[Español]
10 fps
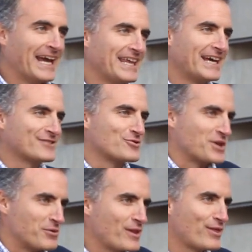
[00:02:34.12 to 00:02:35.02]
a ella, a sus
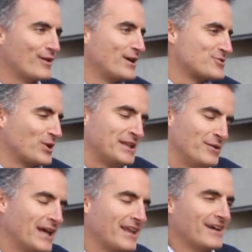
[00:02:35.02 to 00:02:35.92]
servicios, a sus
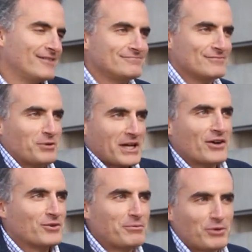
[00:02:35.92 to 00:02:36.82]
actividades. creo que
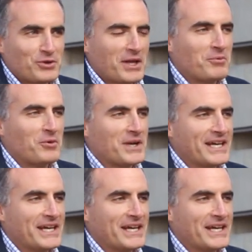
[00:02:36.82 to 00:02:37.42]
es una oportunidad muy